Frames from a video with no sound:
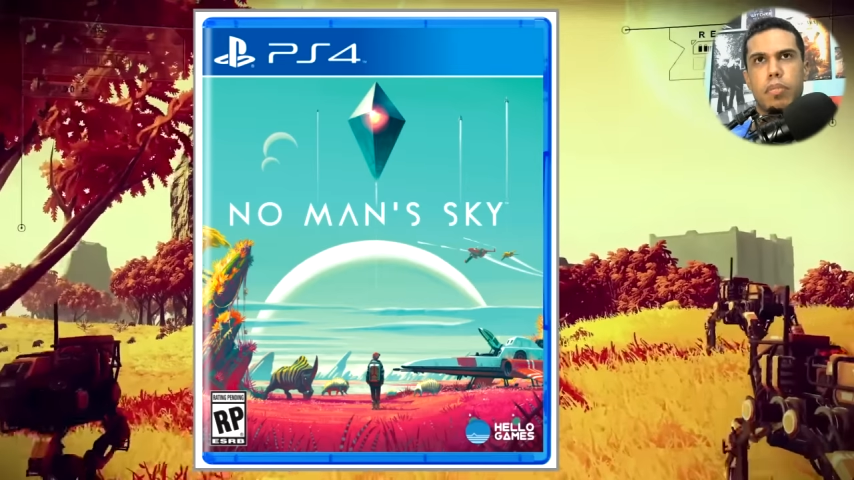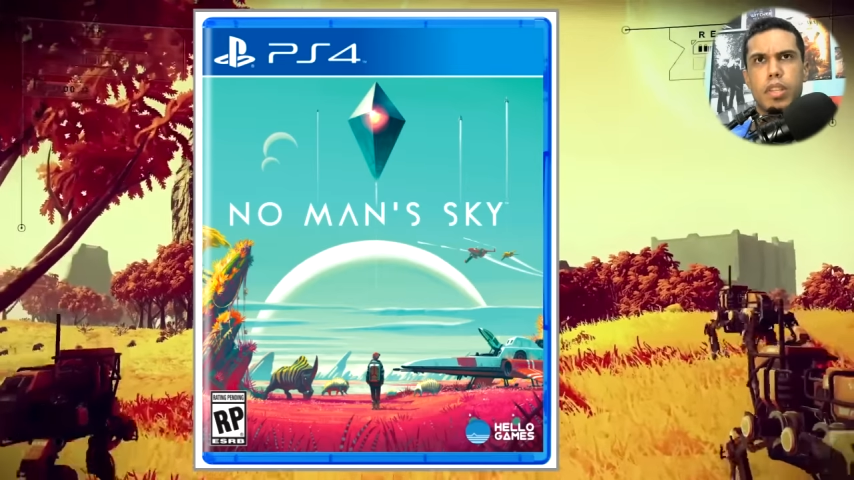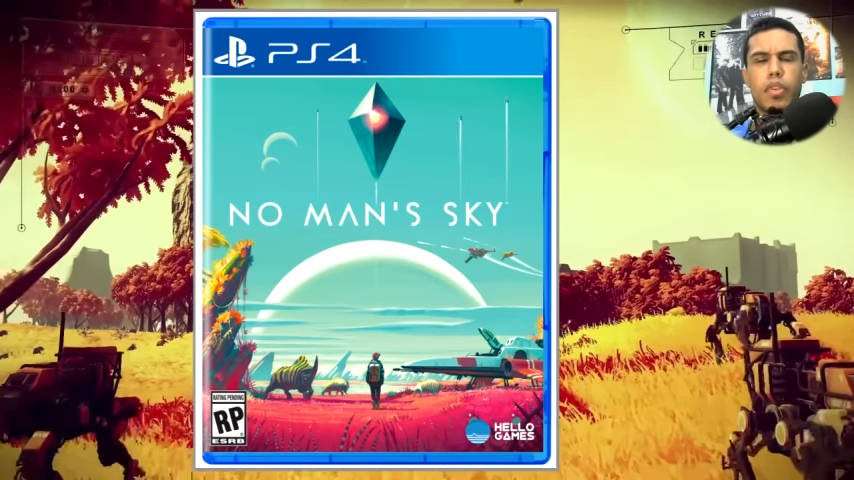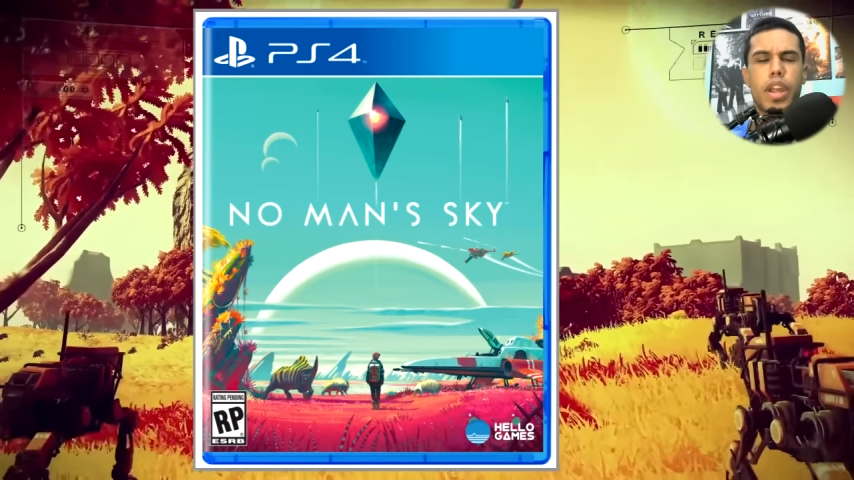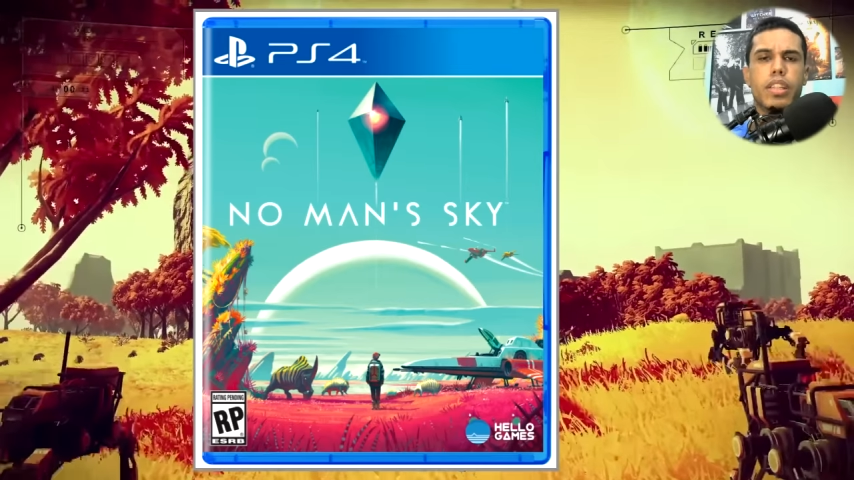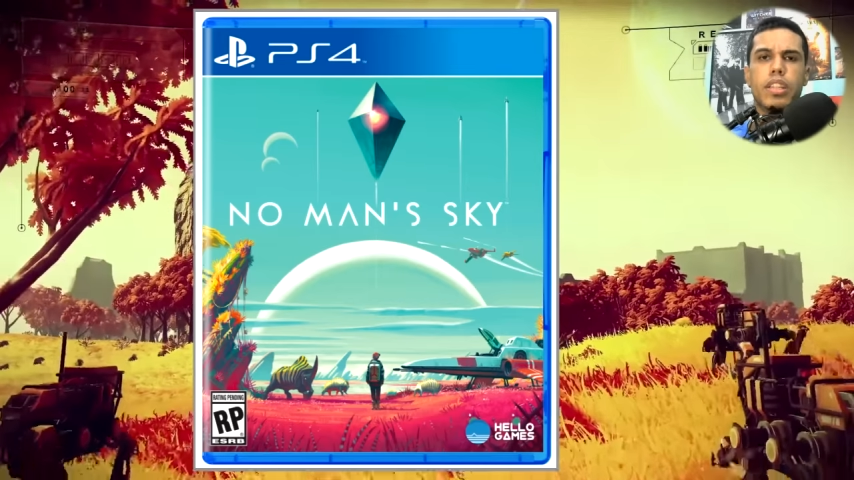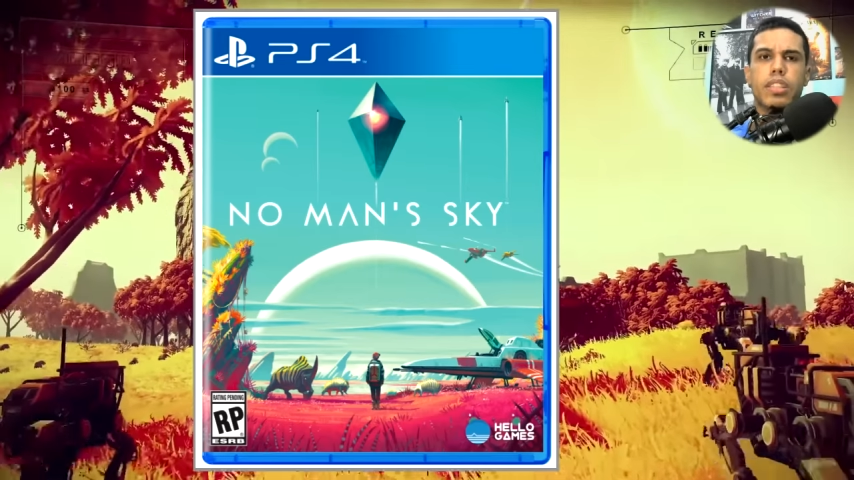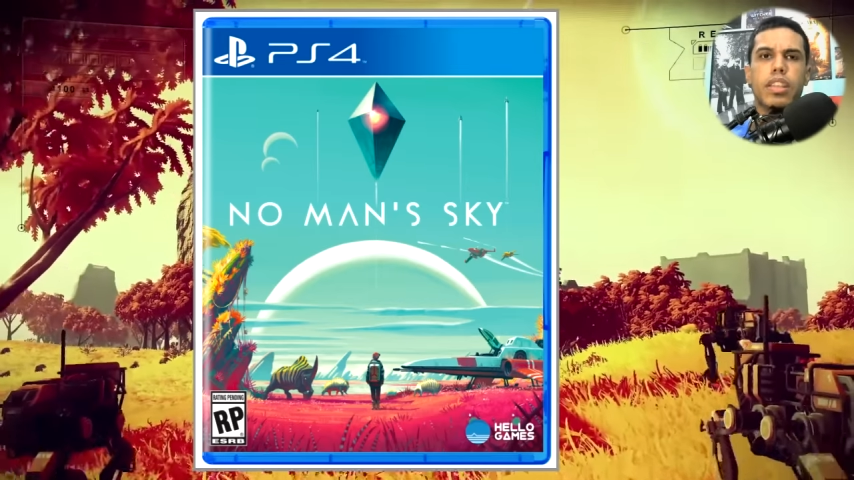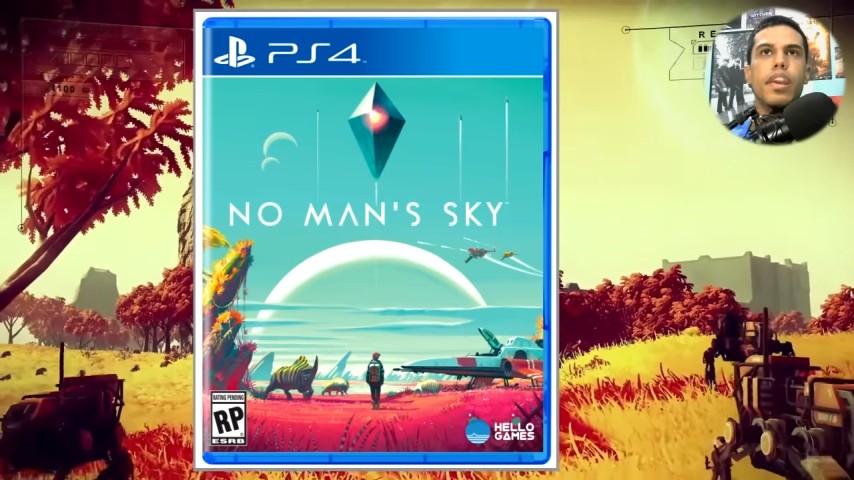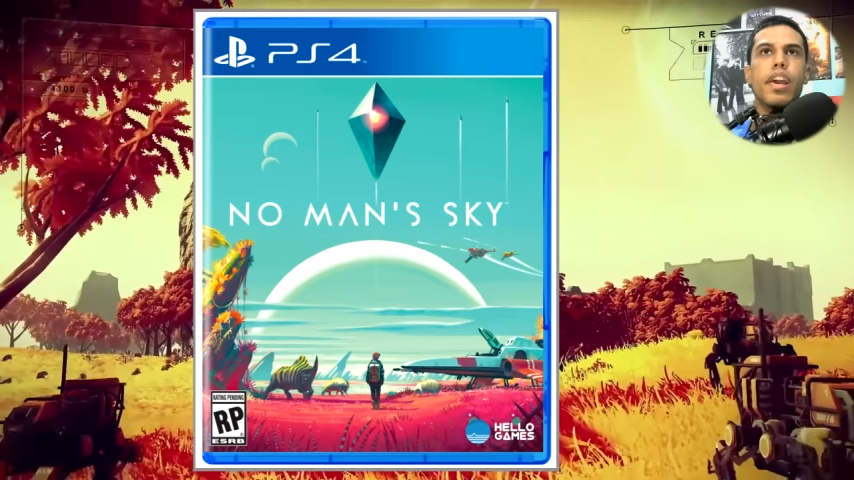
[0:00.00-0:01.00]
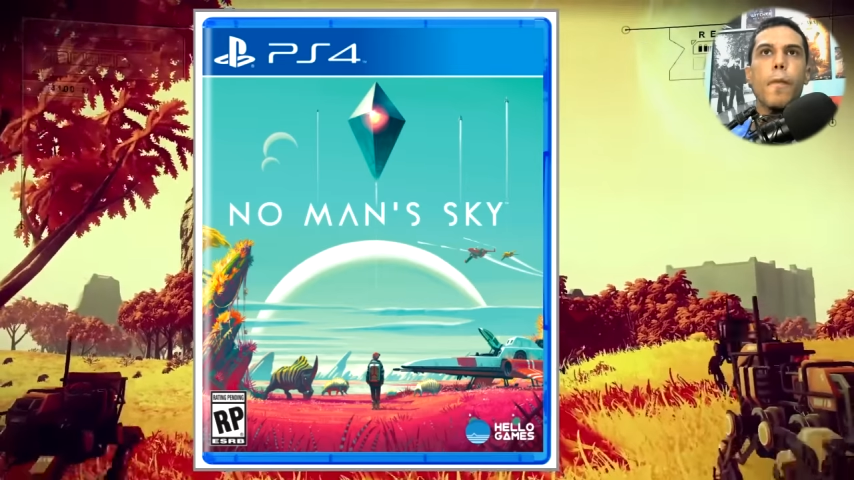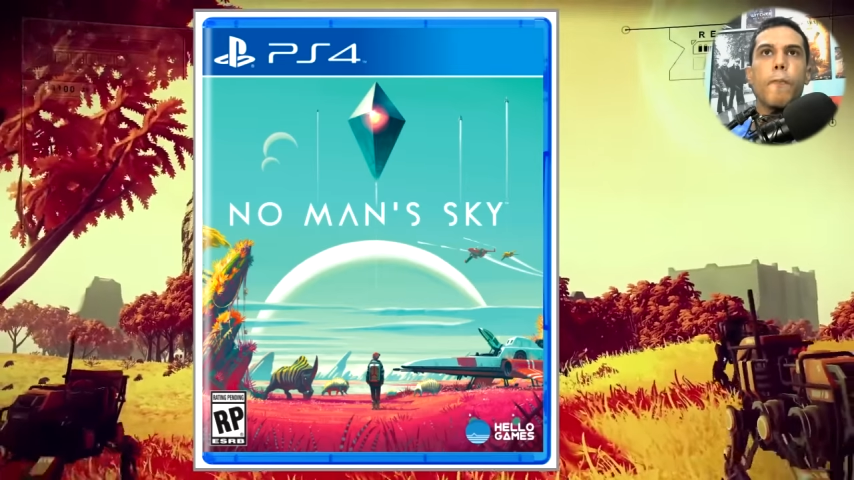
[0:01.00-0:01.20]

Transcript: né? Bem diferente assim